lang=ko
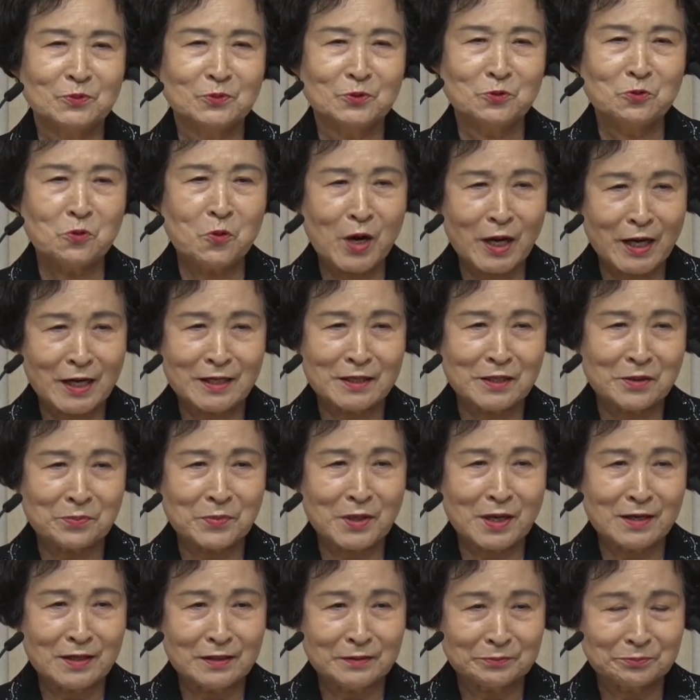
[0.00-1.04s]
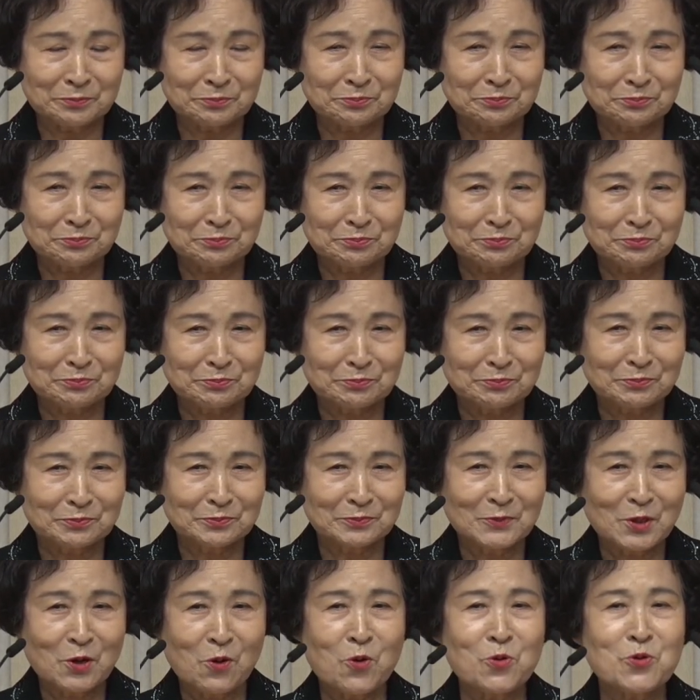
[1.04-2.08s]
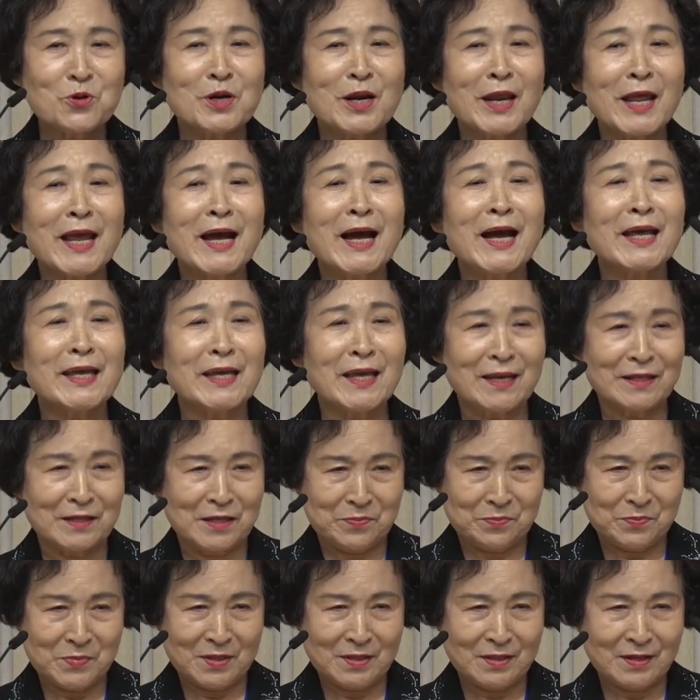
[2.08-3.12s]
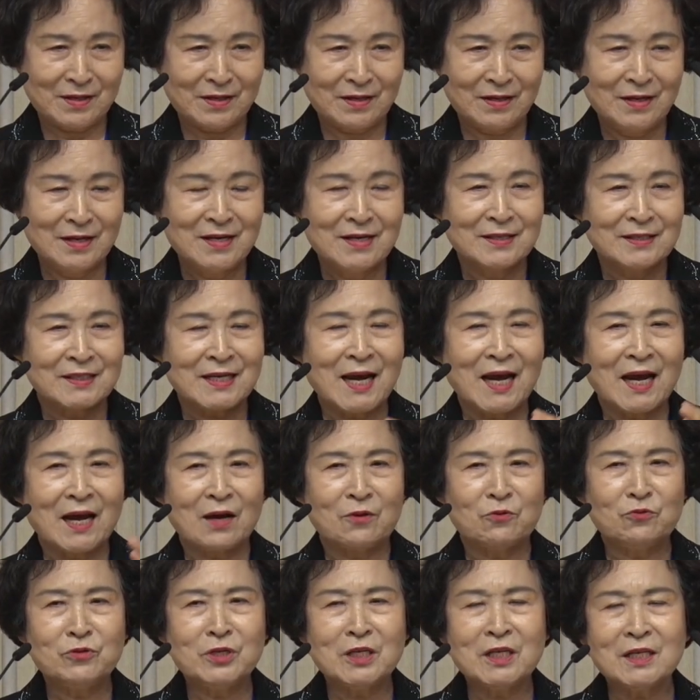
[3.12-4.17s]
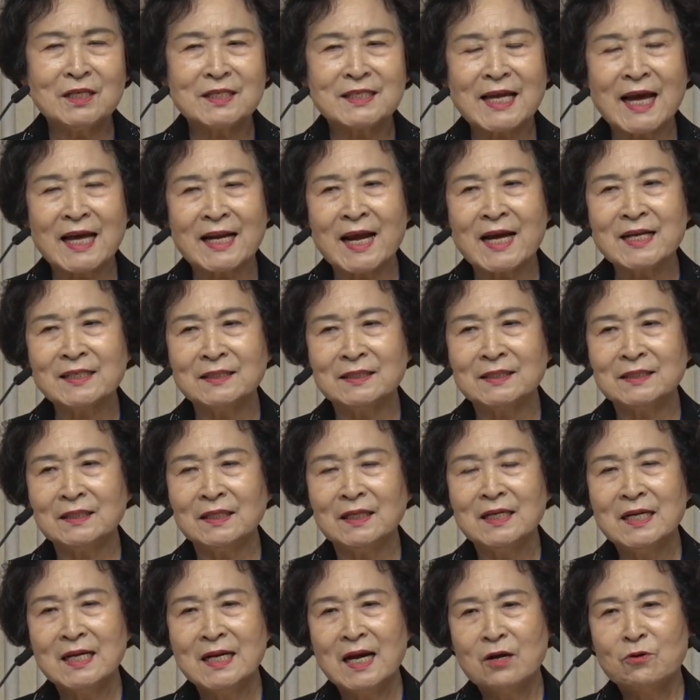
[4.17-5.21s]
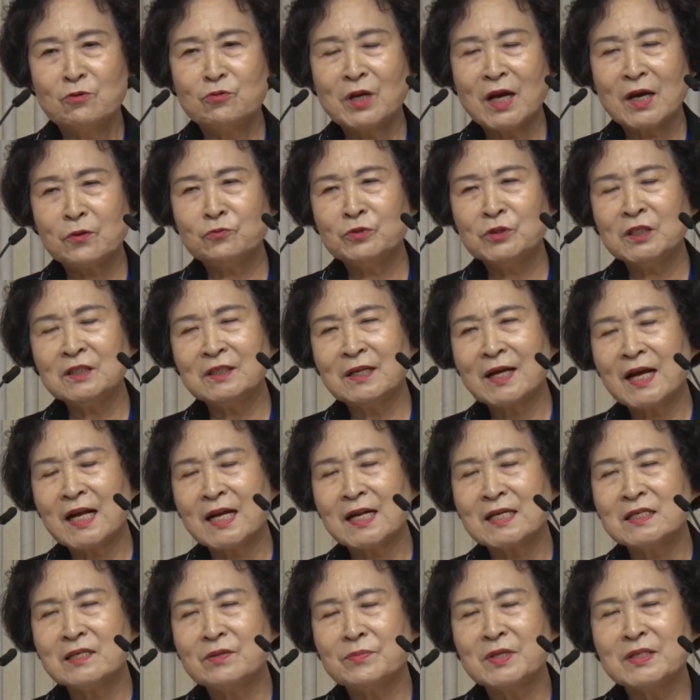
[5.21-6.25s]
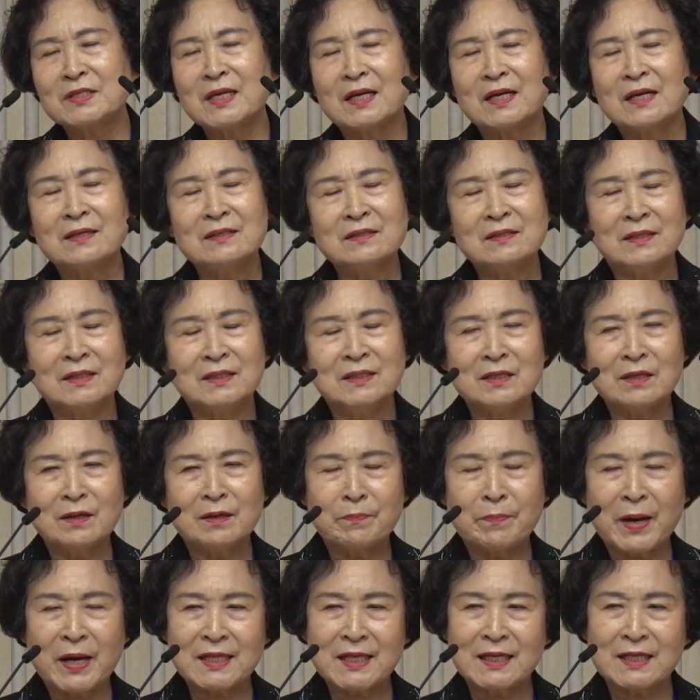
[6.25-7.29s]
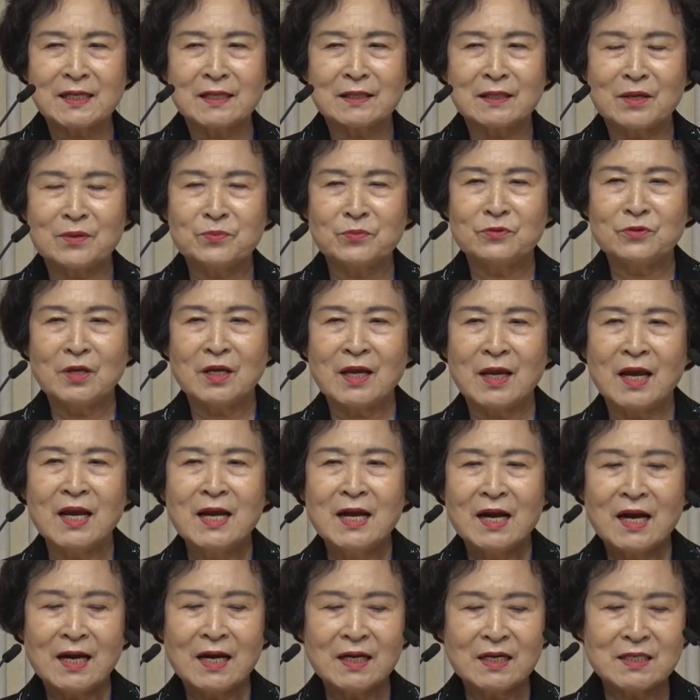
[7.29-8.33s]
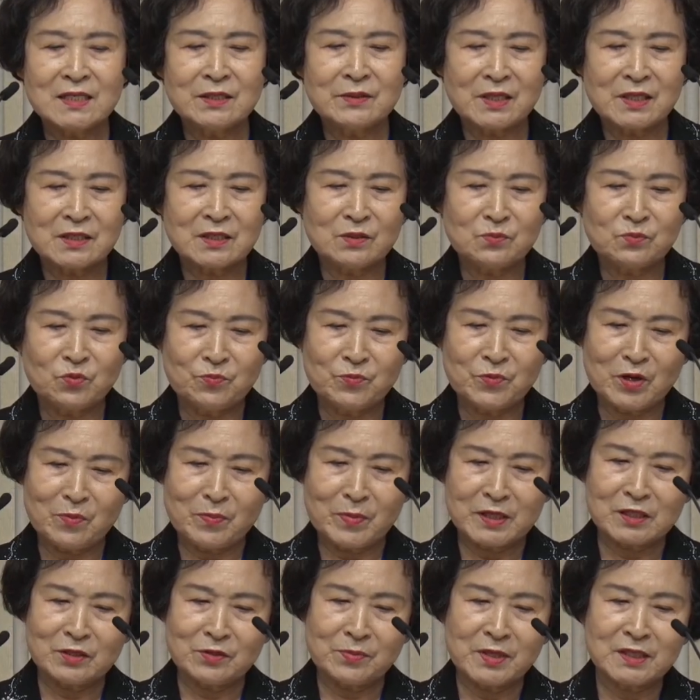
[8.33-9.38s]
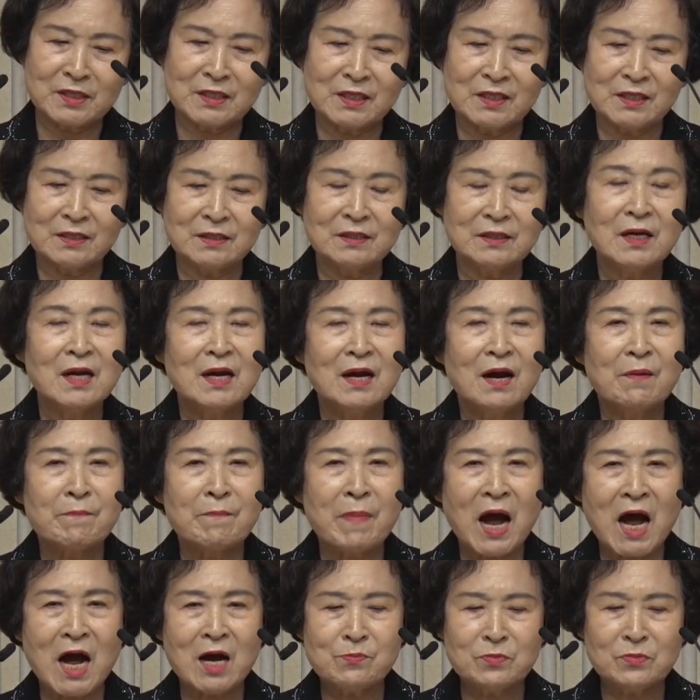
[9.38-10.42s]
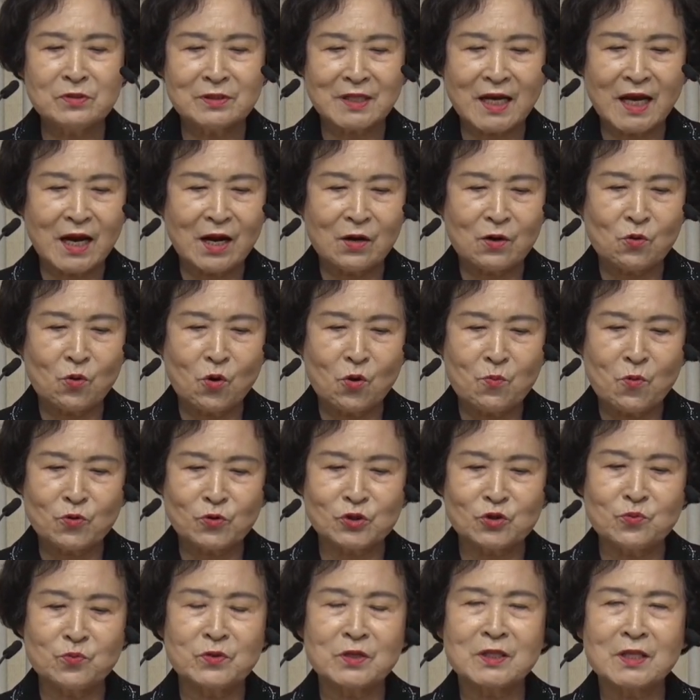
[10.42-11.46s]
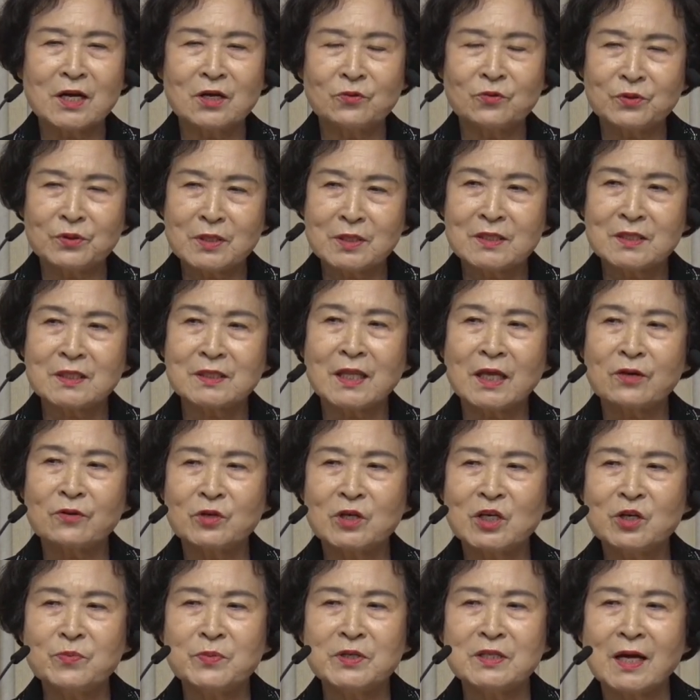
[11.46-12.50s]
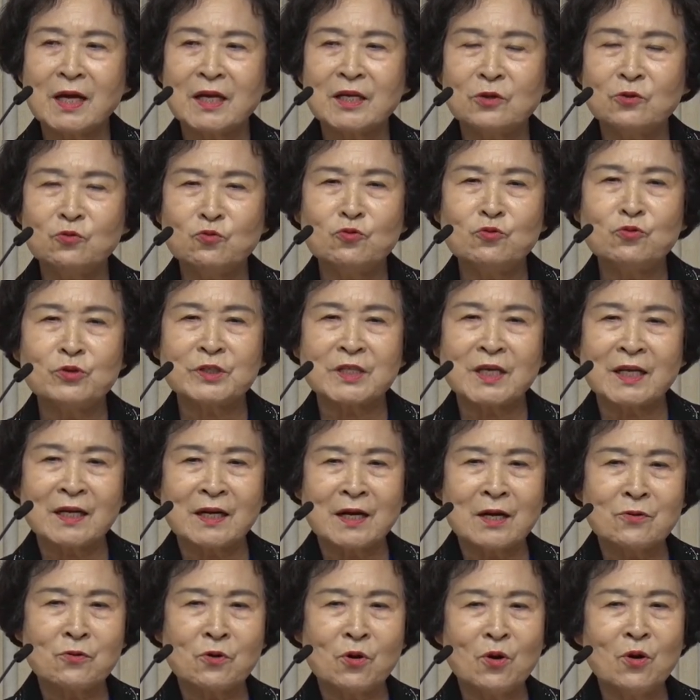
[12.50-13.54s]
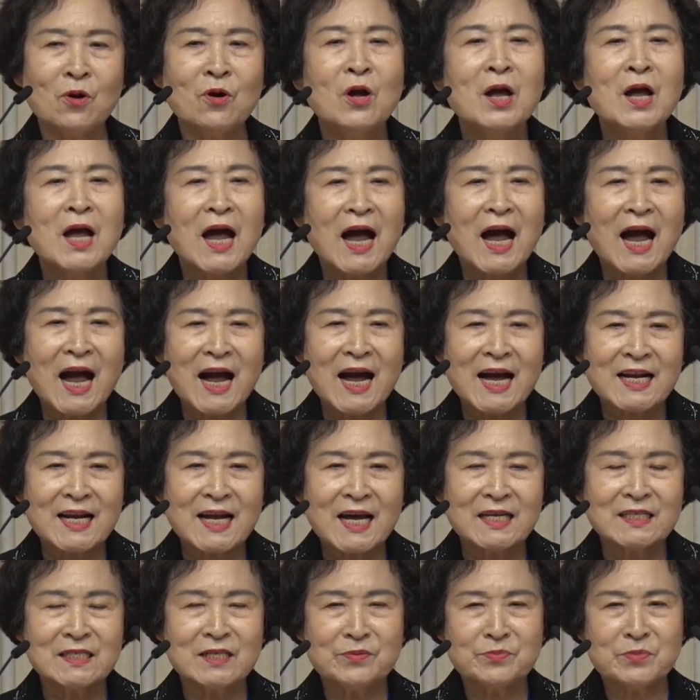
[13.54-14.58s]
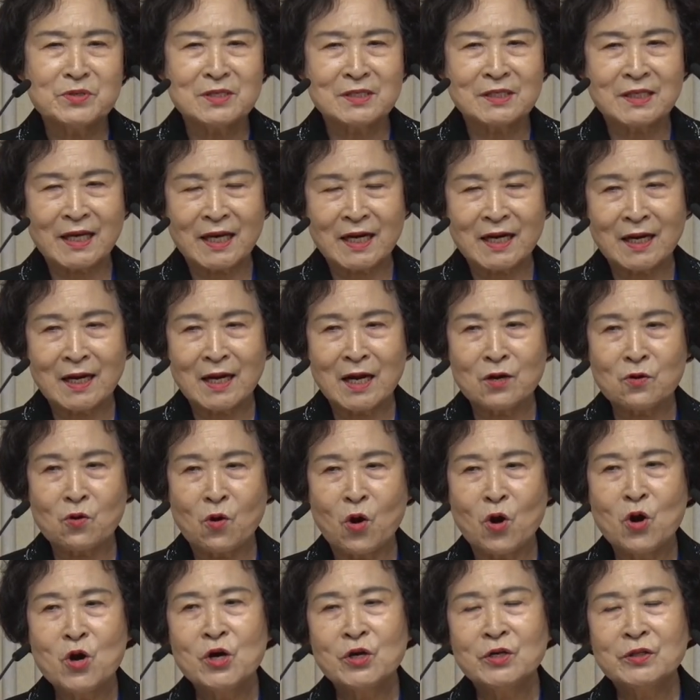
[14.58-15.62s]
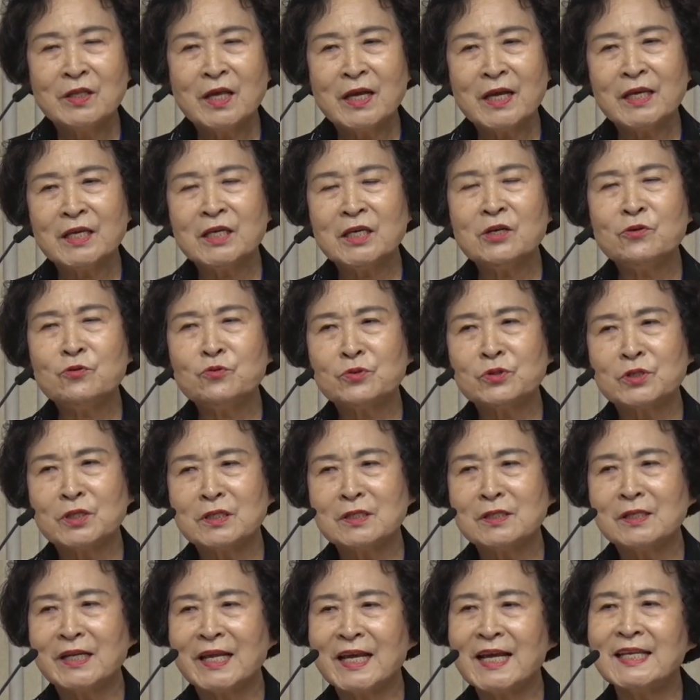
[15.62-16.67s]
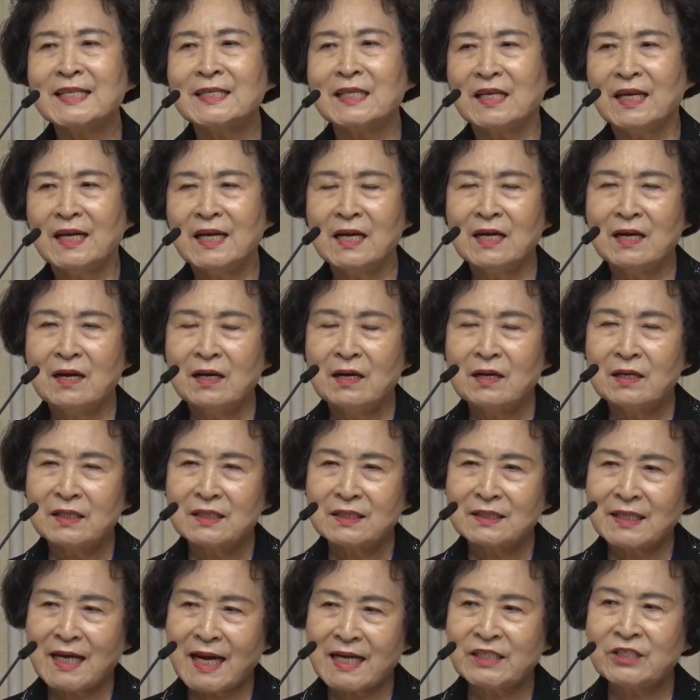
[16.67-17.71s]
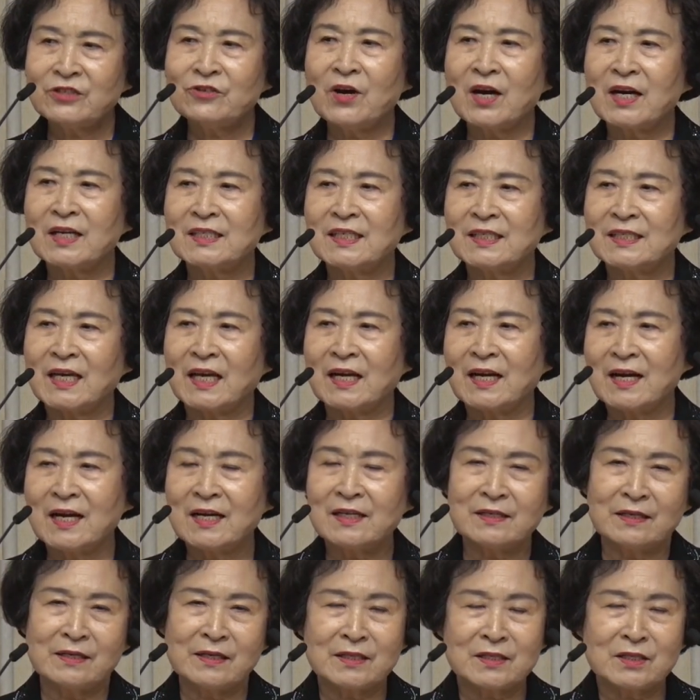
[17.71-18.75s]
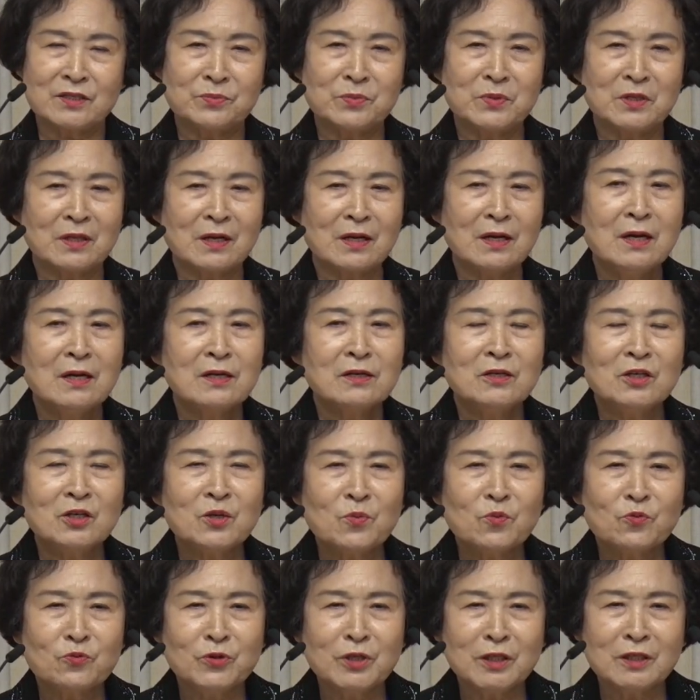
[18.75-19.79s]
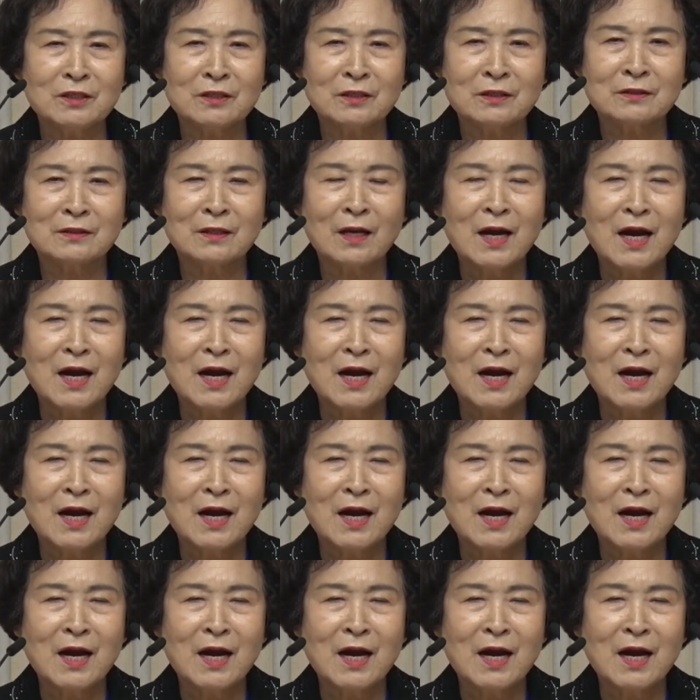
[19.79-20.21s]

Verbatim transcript: 누가 해야 됩니까? 오늘 내가 해야 됩니다. 자, 우리 사랑은 우리, 우리는 하나님의 사랑을 그냥 받았기 때문에 하나님께서는 분명히 말씀하시기를 마음을 다하고 목숨을 다하고 뜻을 다하고 힘을 다하여 누구를 사랑하고 하나님을 사랑하고 내 이웃을 내 자신과 같이 사랑하라 그랬습니다. 그러면 우리는